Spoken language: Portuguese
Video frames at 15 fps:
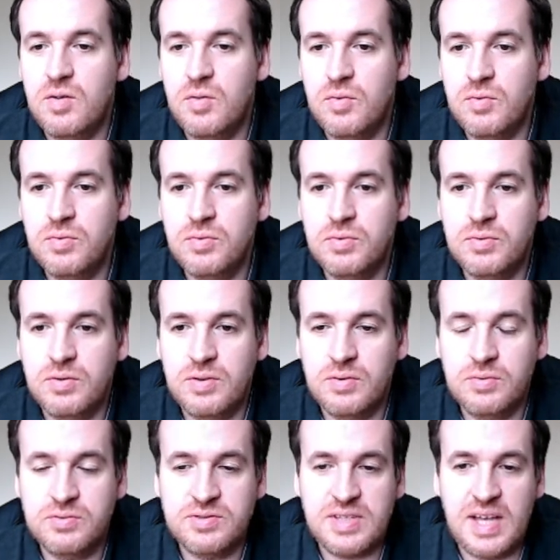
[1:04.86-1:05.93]
o,
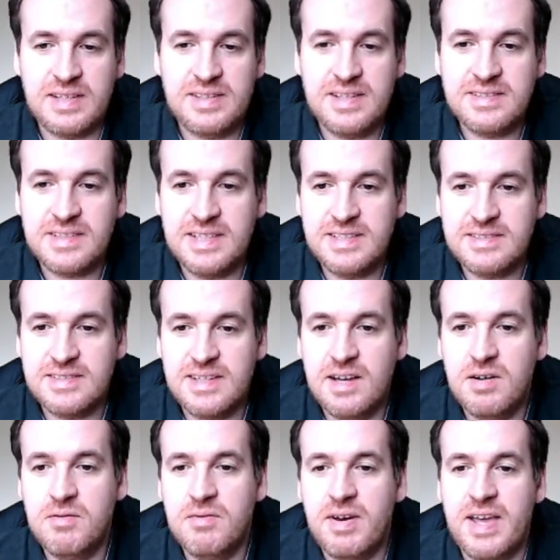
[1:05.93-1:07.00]
os, a
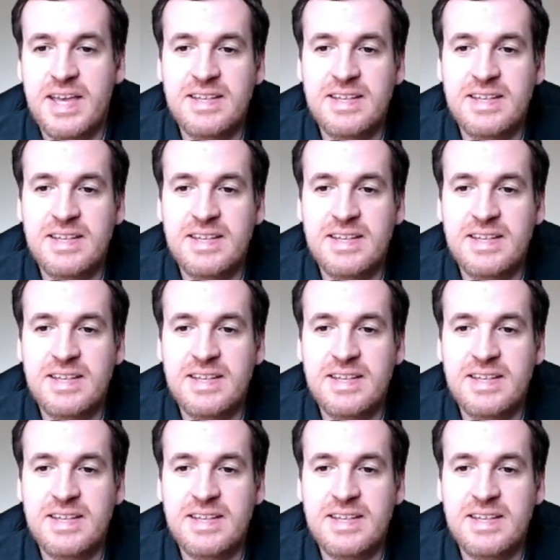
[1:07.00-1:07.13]
descrição,